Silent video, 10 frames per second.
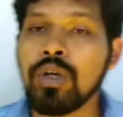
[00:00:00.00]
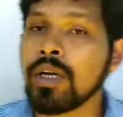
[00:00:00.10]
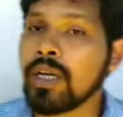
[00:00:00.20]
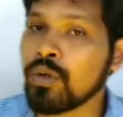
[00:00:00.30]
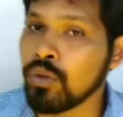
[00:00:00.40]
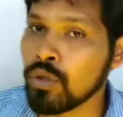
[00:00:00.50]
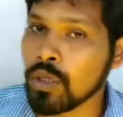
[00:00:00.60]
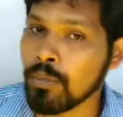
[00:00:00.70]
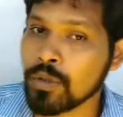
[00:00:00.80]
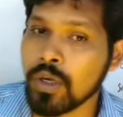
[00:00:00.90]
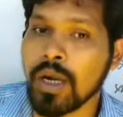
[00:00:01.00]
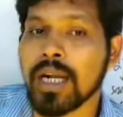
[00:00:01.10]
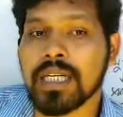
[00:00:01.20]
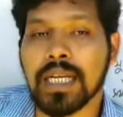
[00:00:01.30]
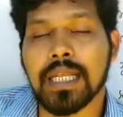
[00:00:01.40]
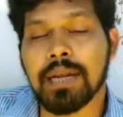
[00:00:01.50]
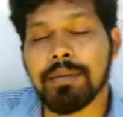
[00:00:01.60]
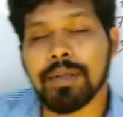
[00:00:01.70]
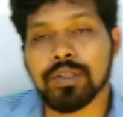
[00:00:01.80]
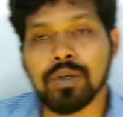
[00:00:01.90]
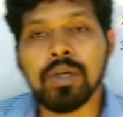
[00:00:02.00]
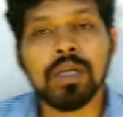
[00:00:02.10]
দুই অঙ্কের ক্ষুদ্রতম সংখ্যা সাত দ্বারা বিভাজ্য